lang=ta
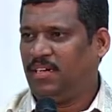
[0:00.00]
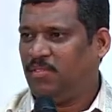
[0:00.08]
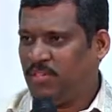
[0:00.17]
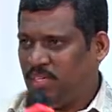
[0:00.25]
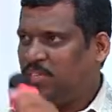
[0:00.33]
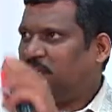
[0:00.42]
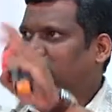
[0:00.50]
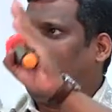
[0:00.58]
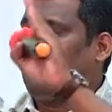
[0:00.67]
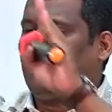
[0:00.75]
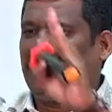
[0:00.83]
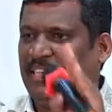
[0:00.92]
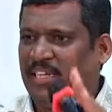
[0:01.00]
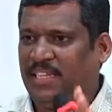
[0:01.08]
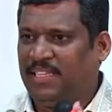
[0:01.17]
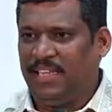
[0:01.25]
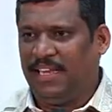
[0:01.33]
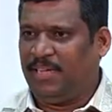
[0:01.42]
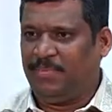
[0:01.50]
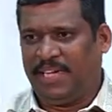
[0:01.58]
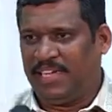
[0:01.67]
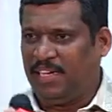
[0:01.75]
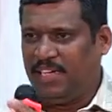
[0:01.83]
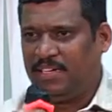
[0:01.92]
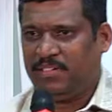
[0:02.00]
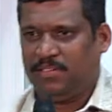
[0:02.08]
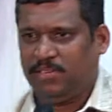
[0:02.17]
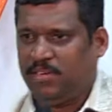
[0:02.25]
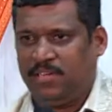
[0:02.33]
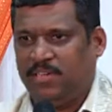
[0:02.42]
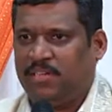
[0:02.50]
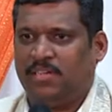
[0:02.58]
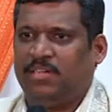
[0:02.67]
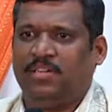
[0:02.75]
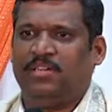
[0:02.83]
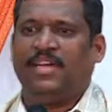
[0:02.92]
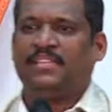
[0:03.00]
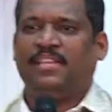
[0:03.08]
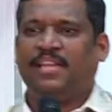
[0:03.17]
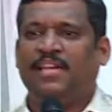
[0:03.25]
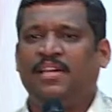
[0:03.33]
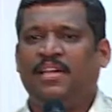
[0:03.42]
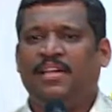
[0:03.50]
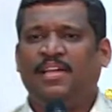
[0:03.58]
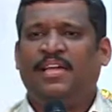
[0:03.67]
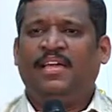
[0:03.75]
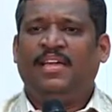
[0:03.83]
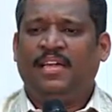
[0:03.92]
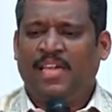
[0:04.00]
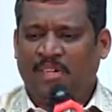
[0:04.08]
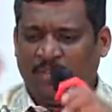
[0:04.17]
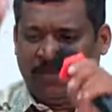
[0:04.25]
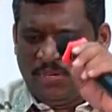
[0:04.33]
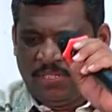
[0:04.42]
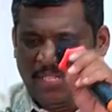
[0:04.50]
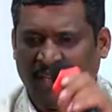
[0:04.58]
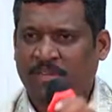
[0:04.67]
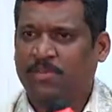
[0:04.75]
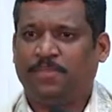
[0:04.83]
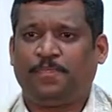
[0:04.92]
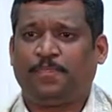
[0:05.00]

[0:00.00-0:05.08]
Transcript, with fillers: ஒரு சாப்பிட்றது தங்குறது எல்லாமே அங்கேயே ஒரு இடத்துல இரநூறு பேரும் தங்கணும்